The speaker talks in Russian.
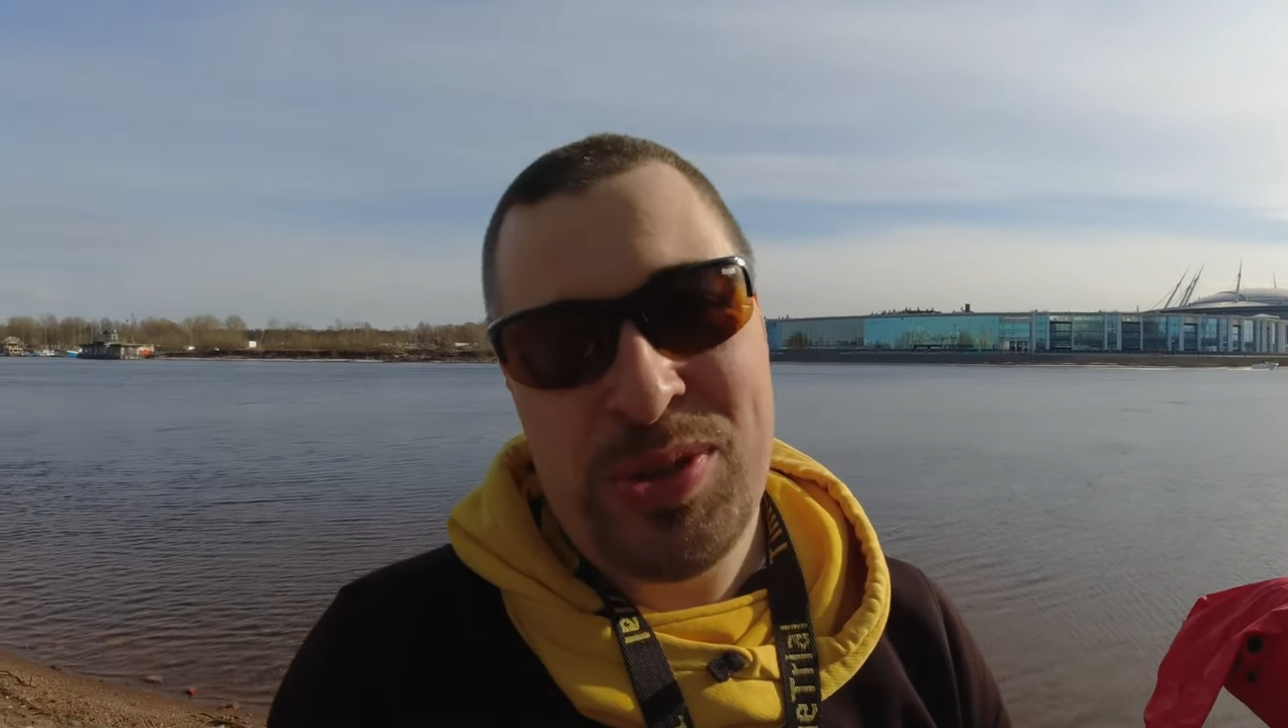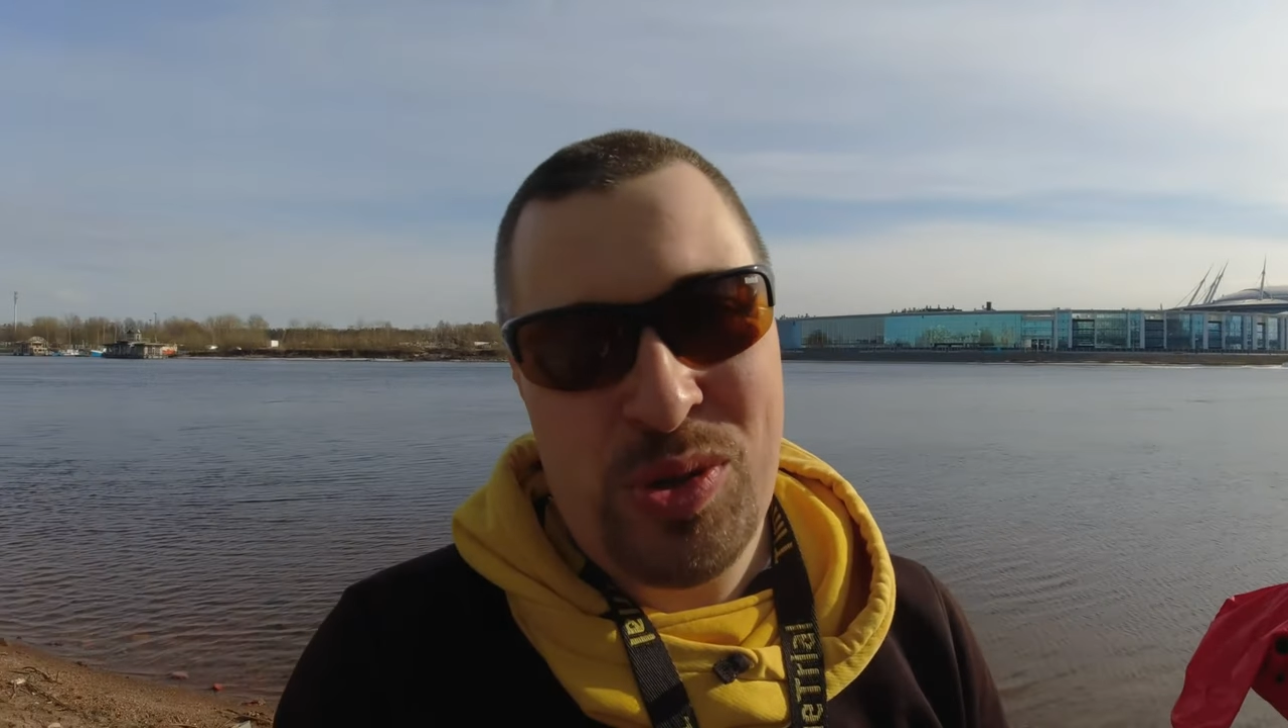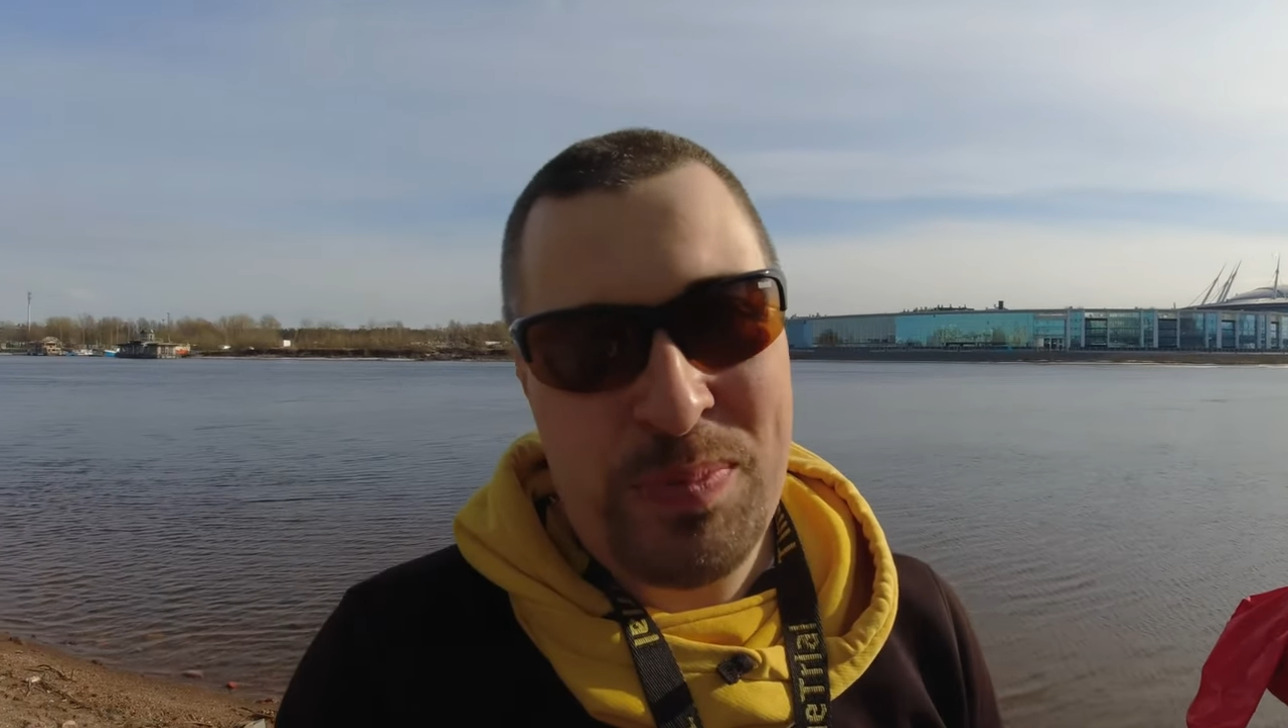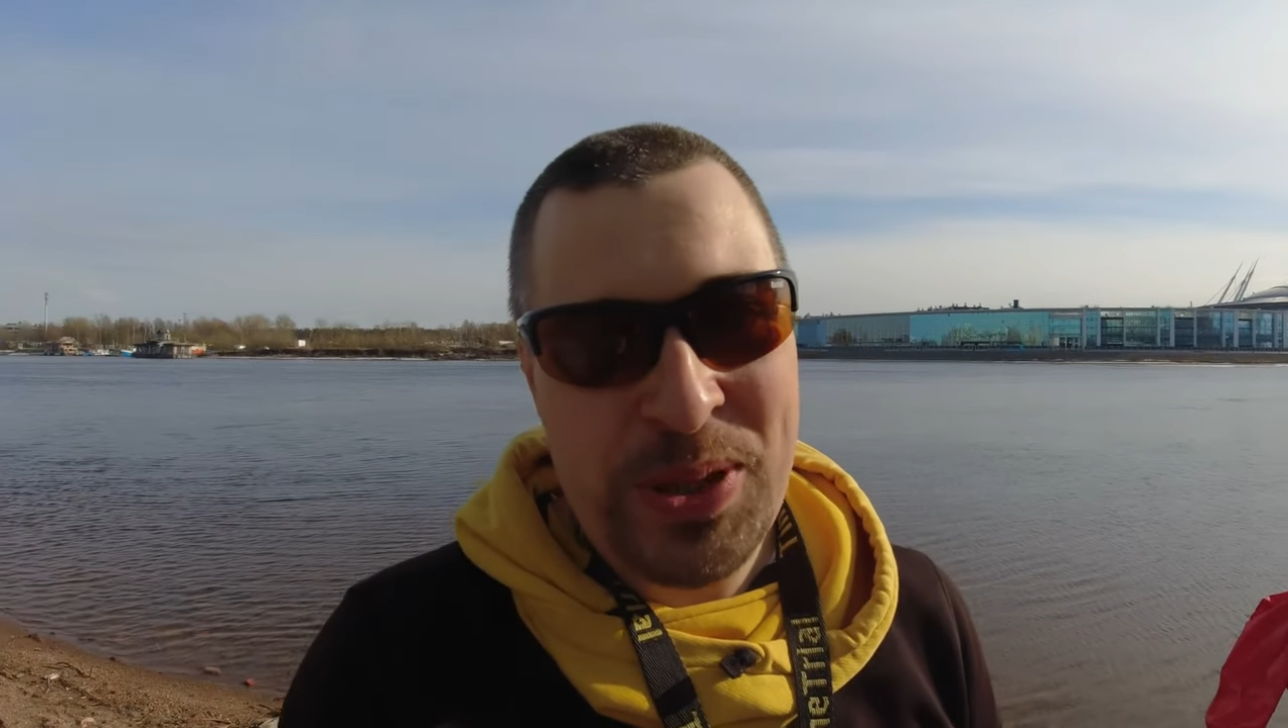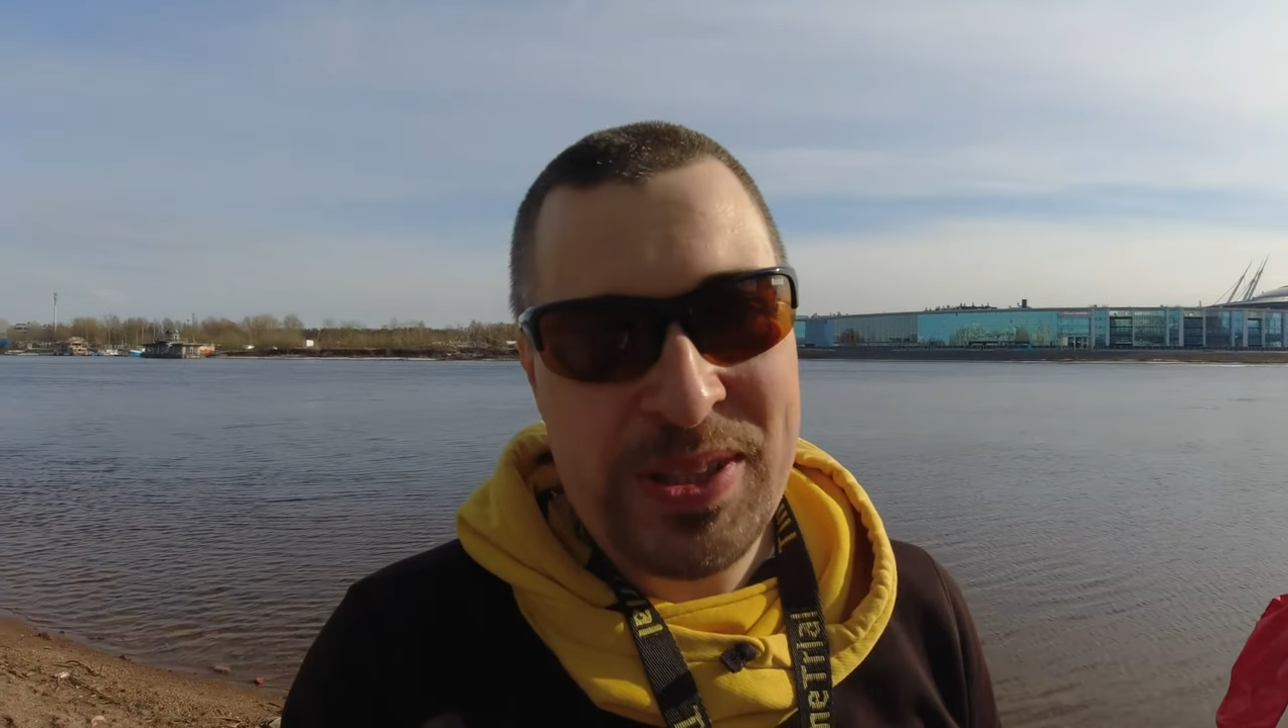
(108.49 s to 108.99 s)

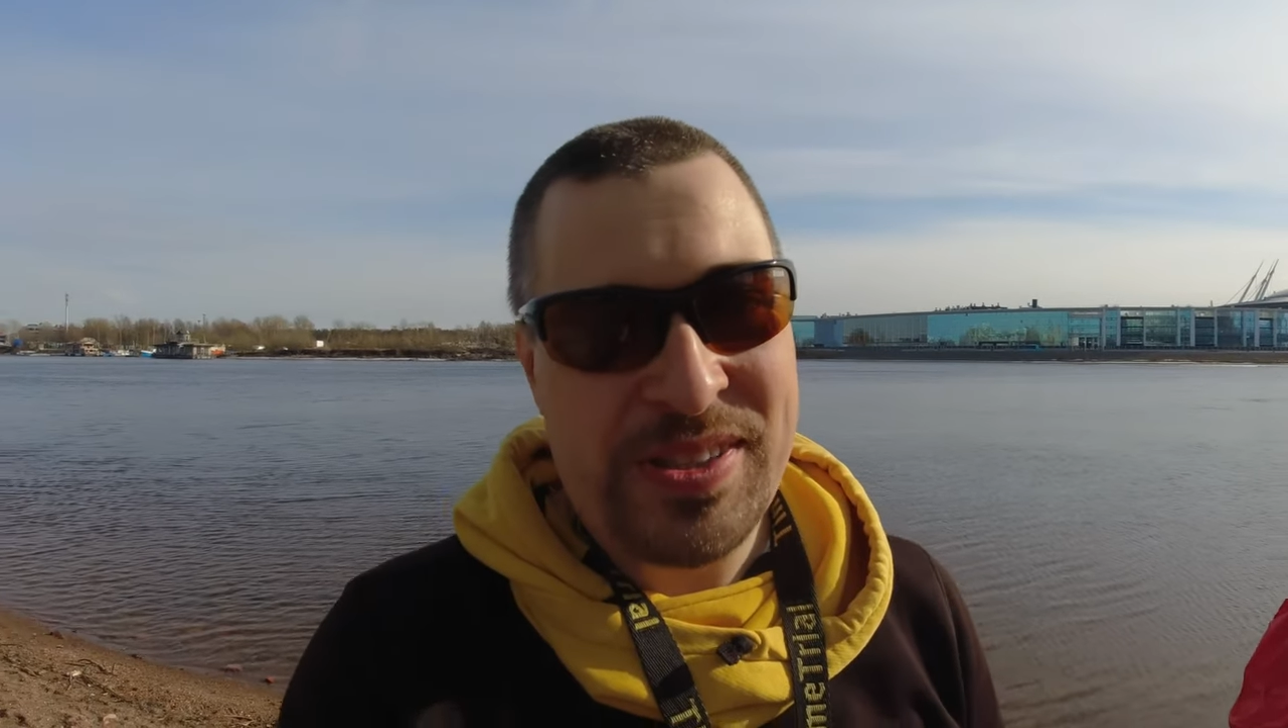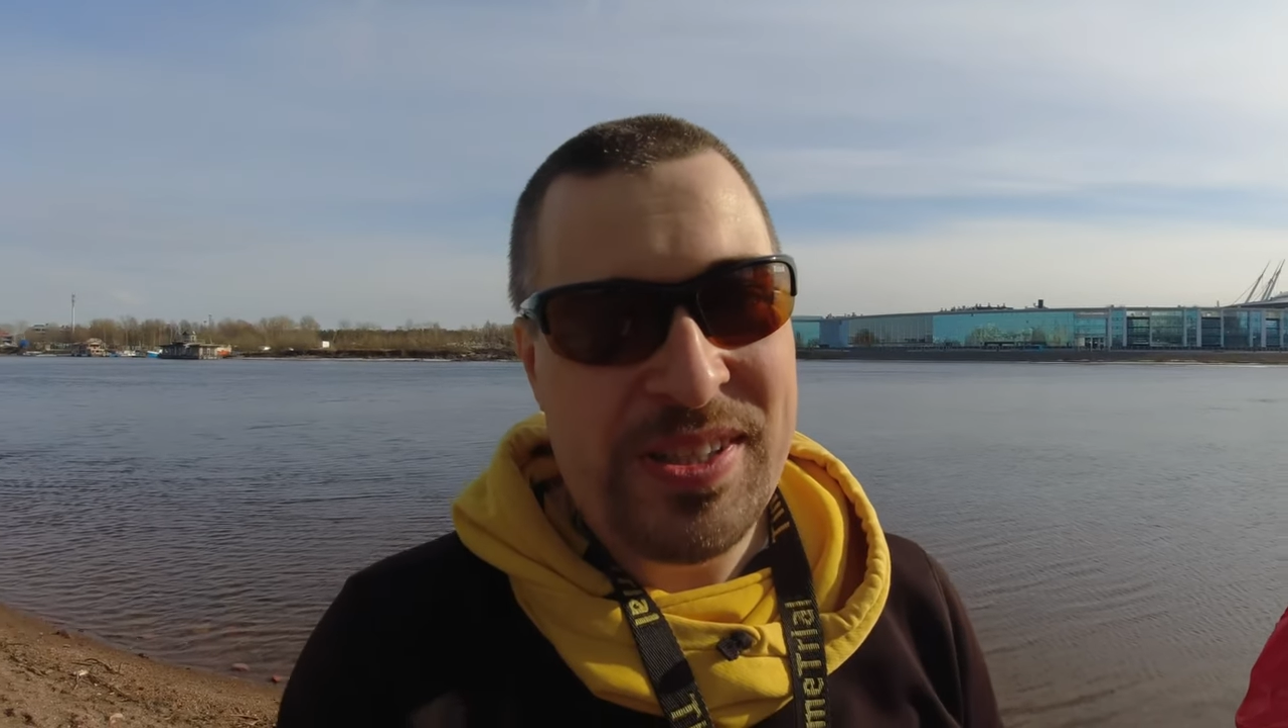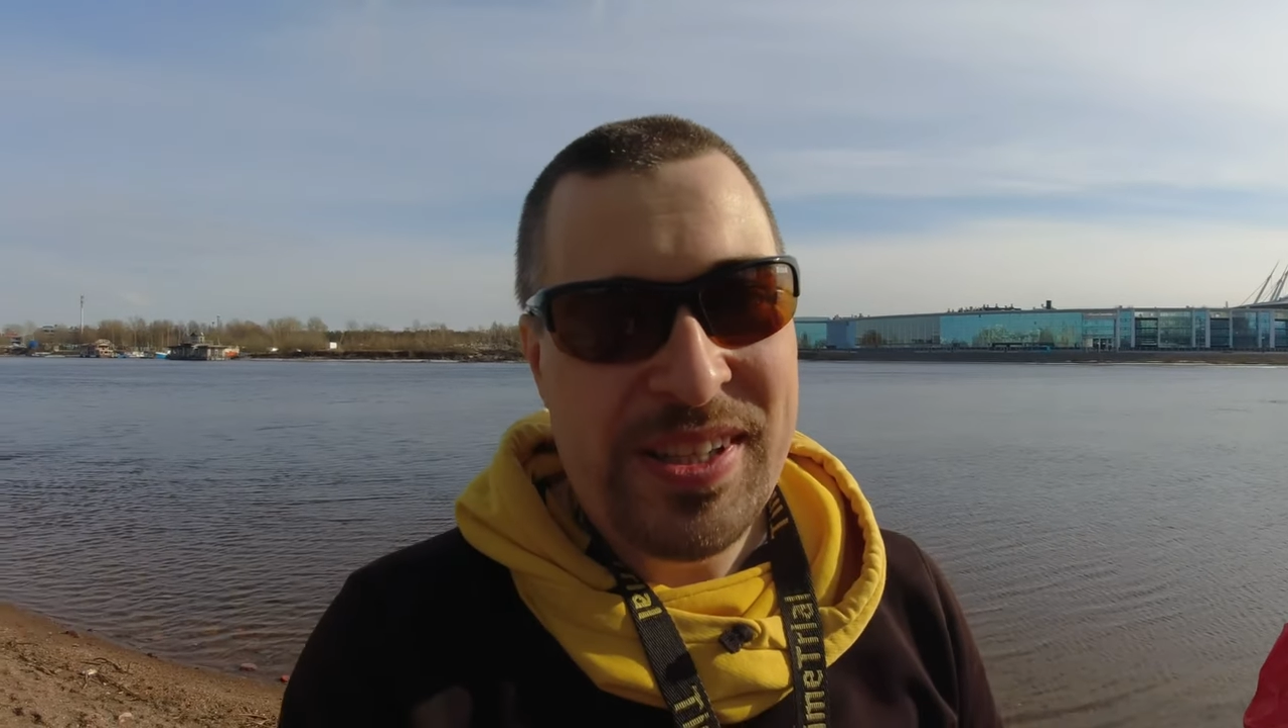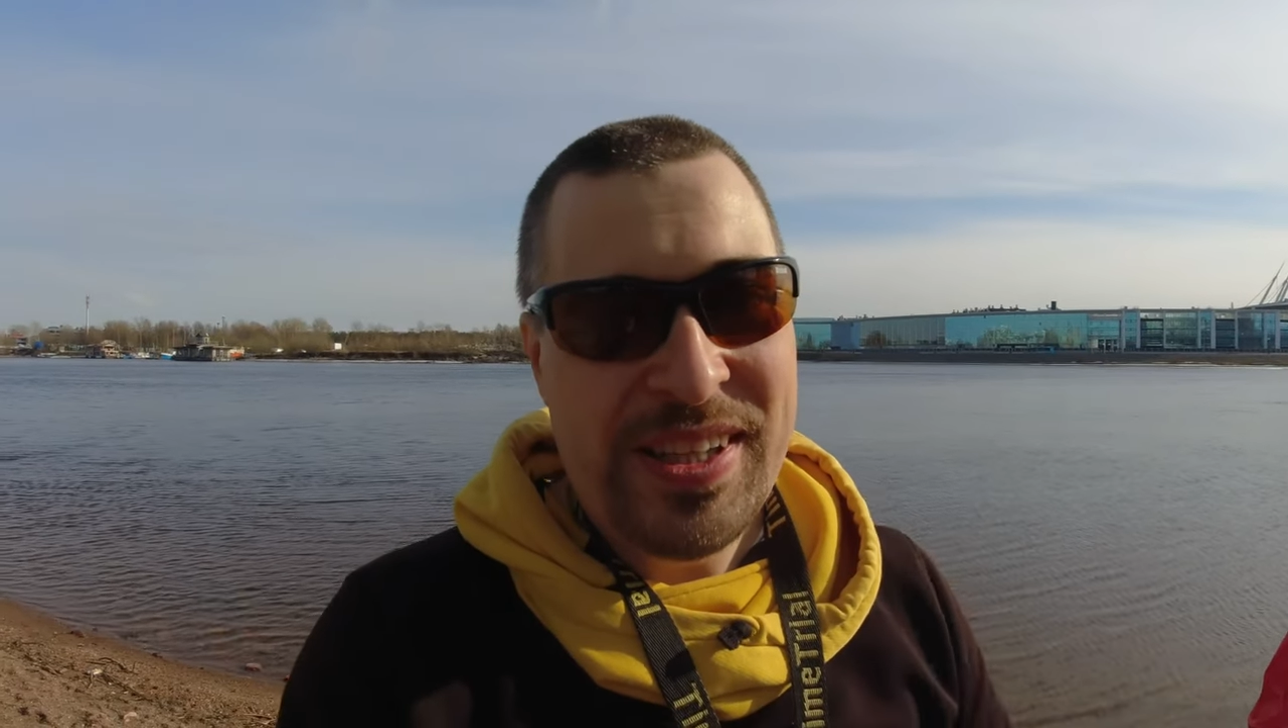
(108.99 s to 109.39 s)
сюрприз.